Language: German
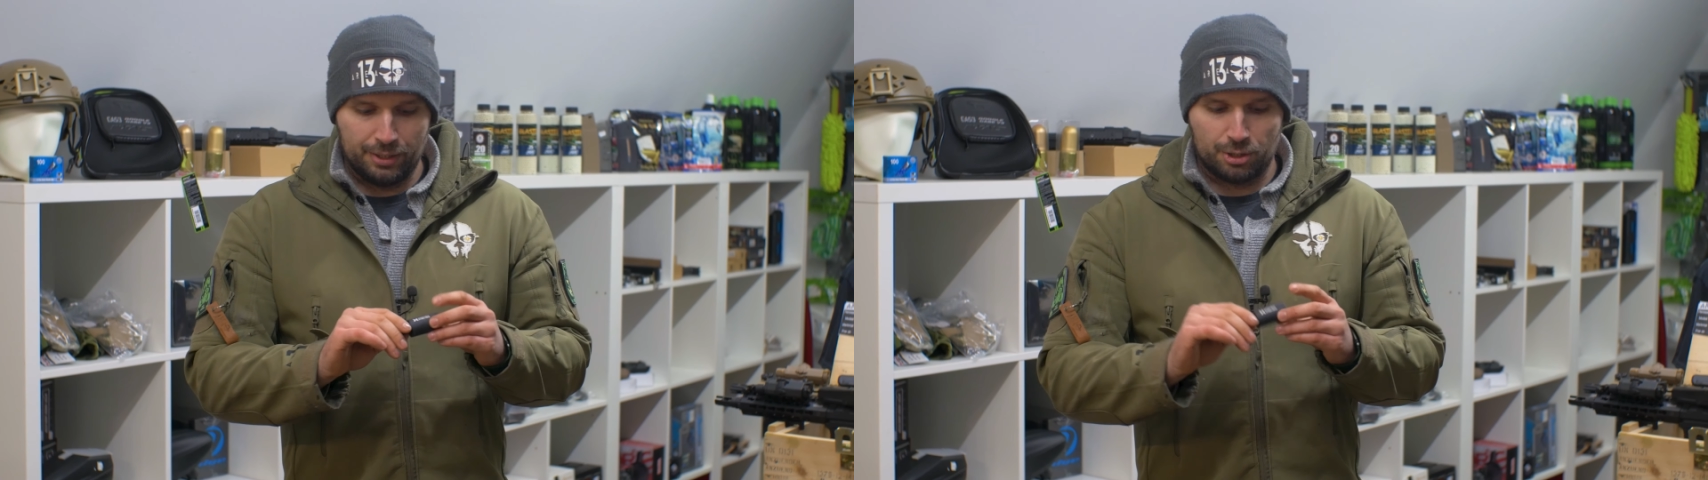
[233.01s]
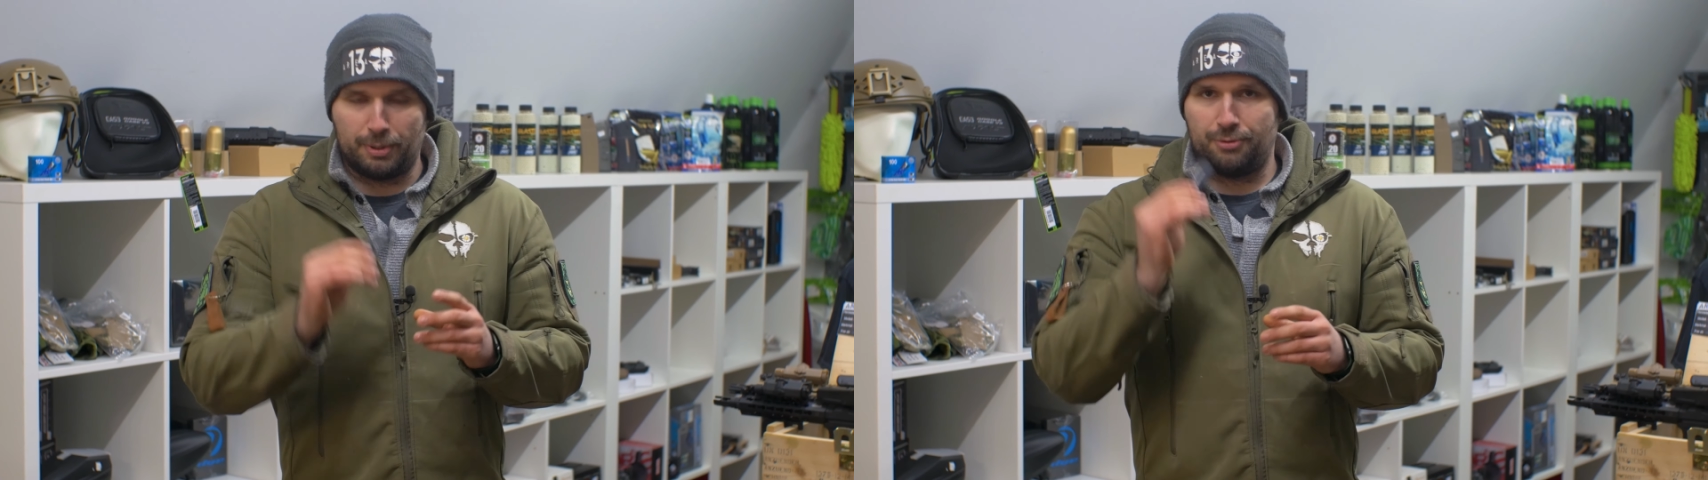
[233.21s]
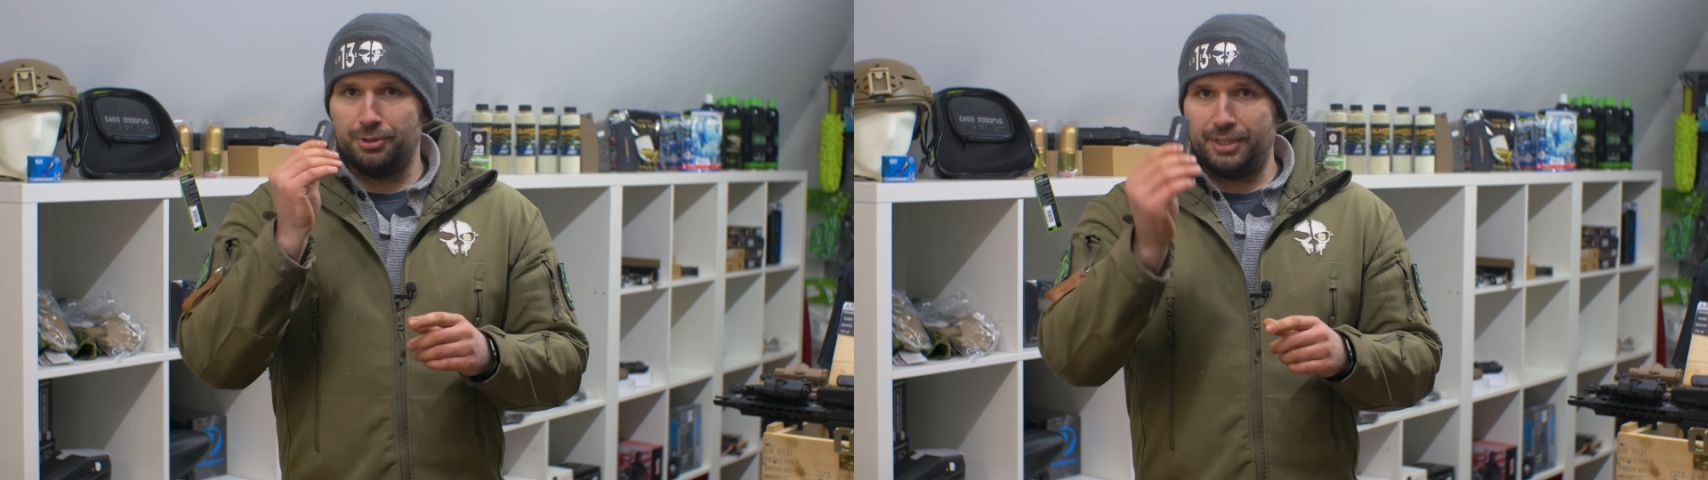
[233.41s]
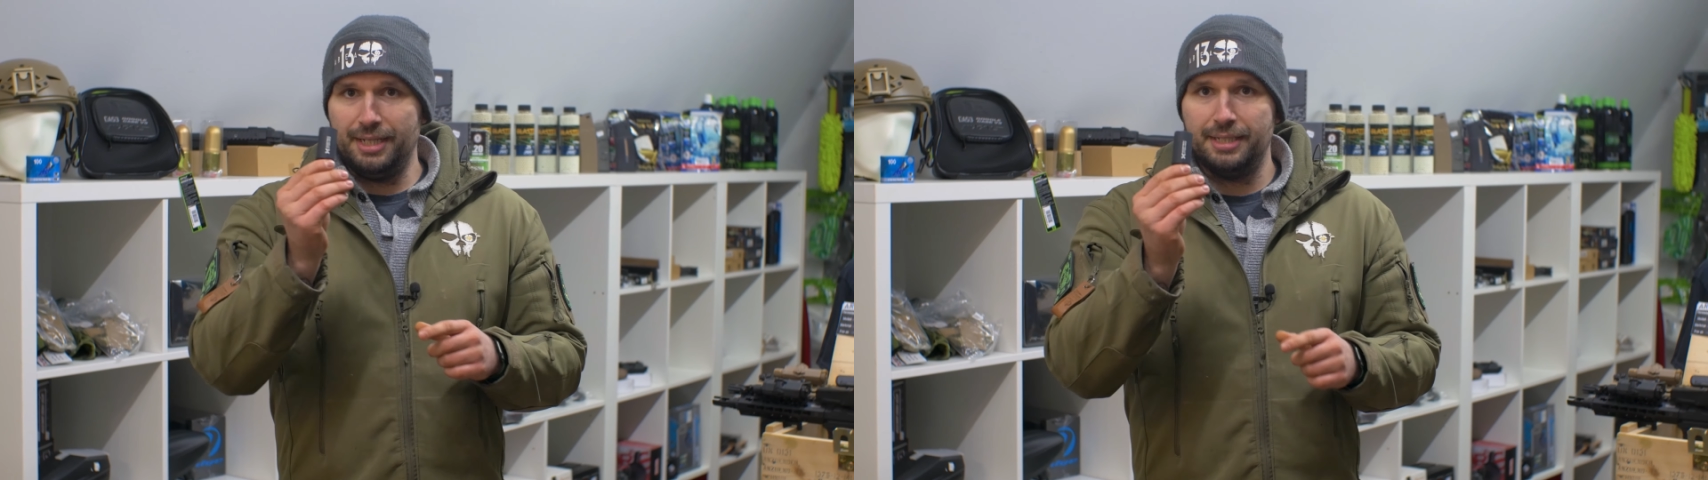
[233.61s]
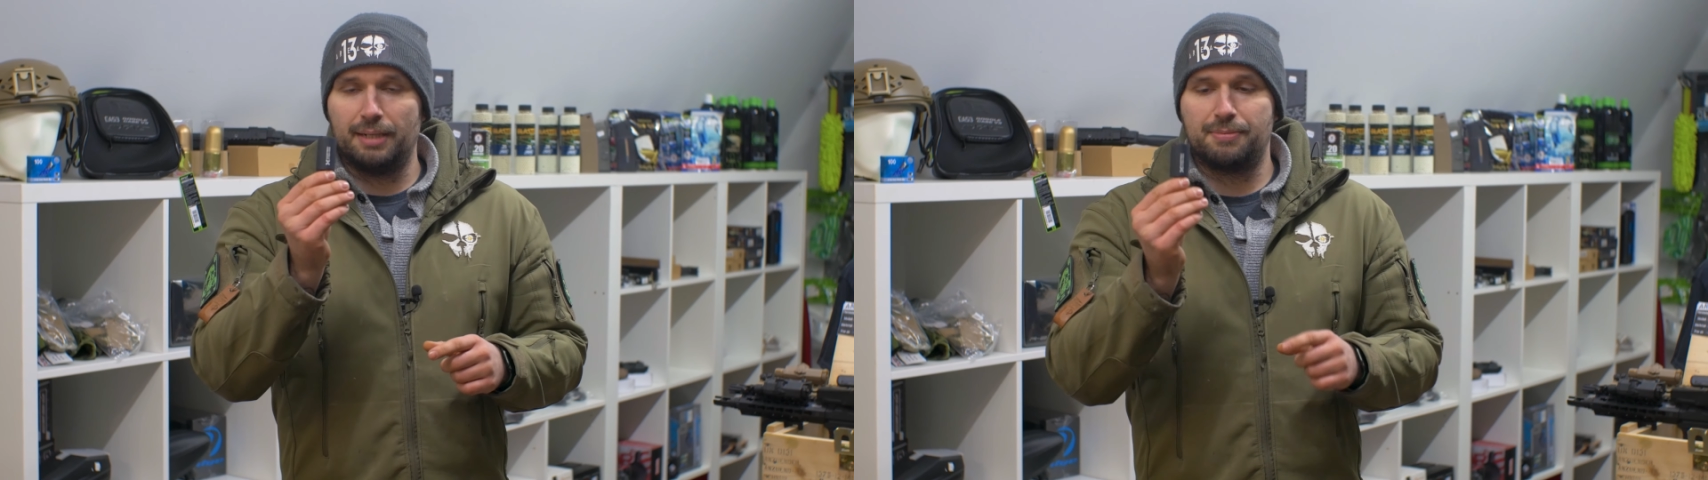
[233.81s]
Zum Beispiel von
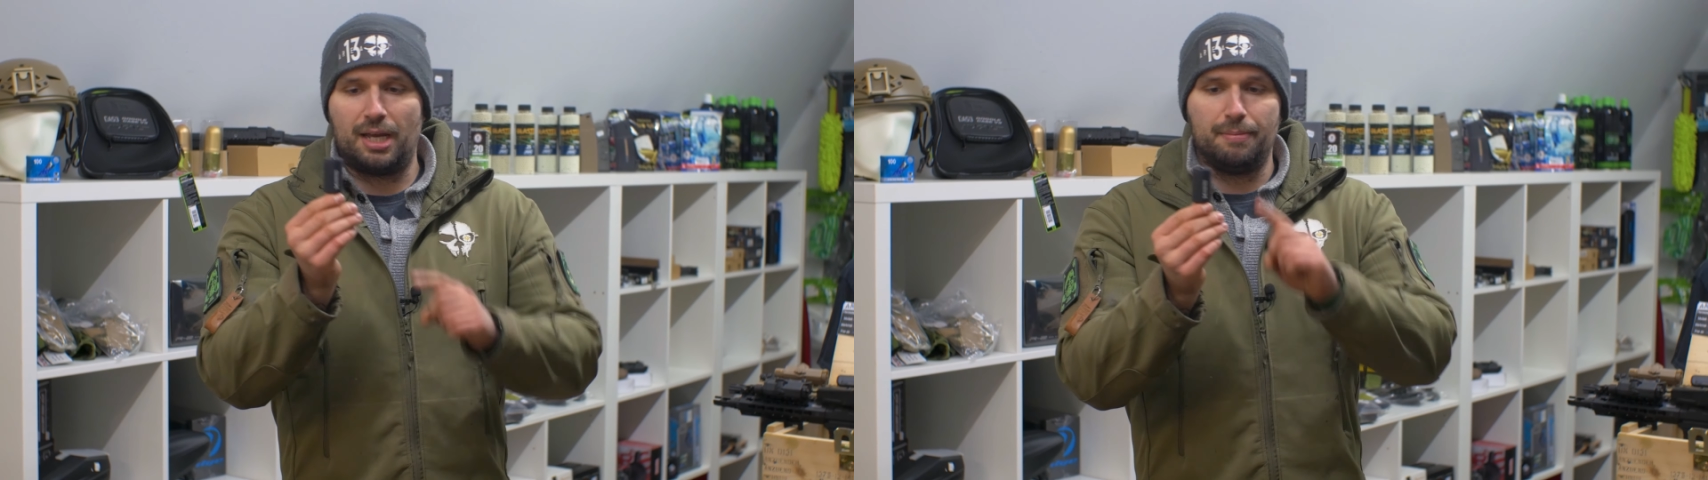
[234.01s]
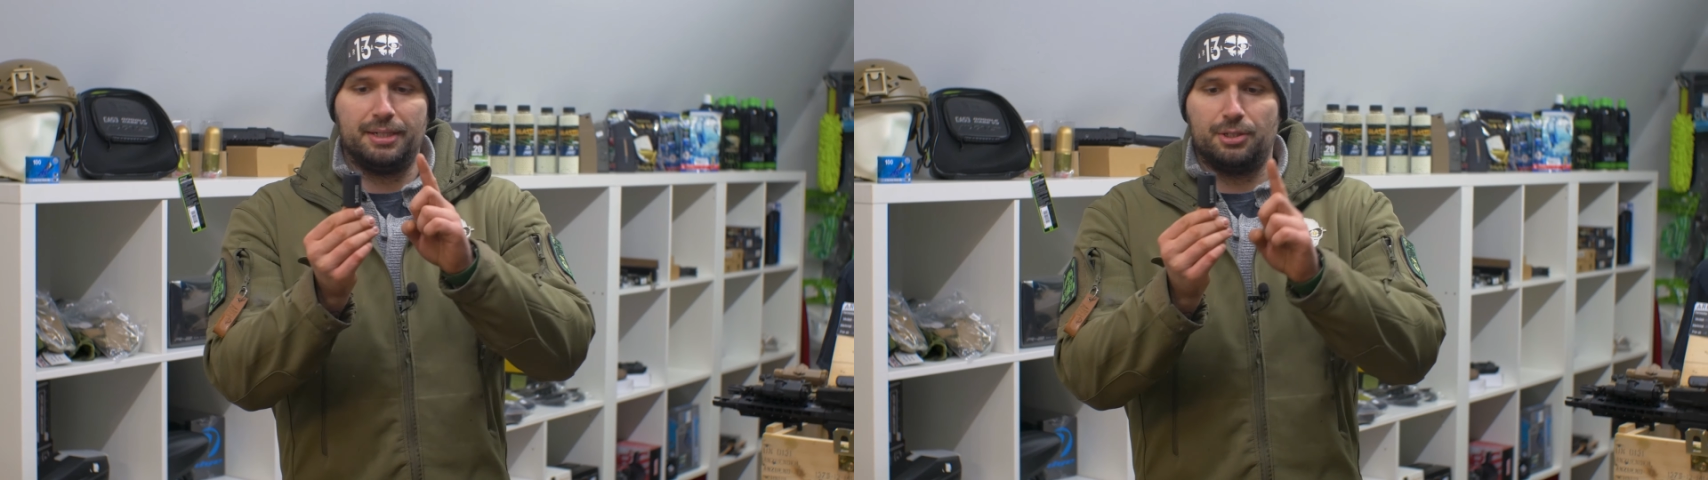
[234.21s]
denen hier gibt es einmal